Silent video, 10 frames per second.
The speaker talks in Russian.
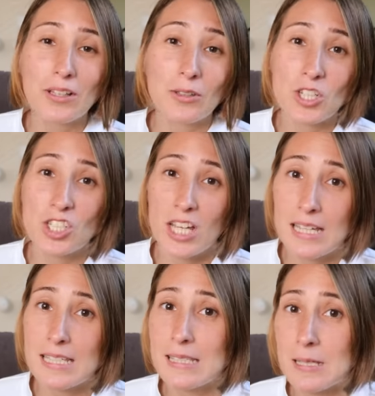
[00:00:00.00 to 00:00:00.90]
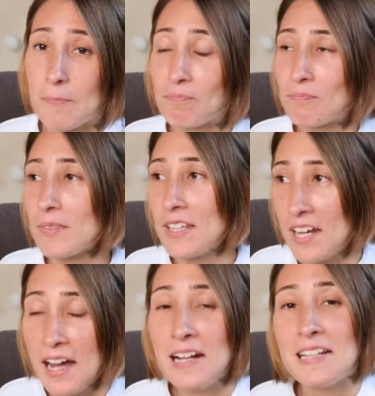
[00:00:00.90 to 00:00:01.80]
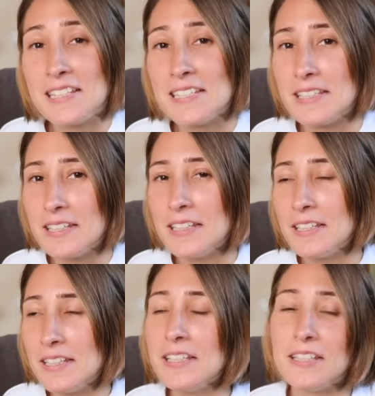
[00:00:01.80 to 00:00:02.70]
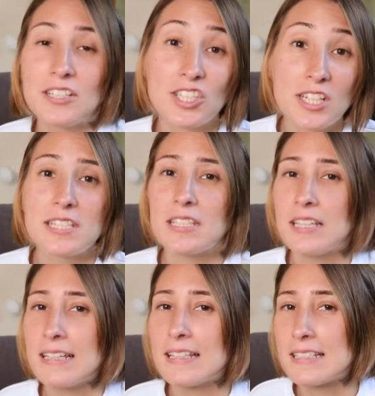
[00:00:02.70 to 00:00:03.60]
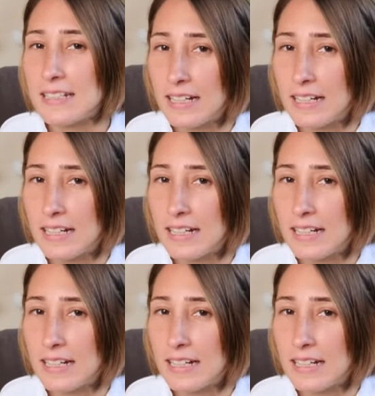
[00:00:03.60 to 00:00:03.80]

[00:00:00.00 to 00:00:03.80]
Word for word: это тоже часть реальности и жизни за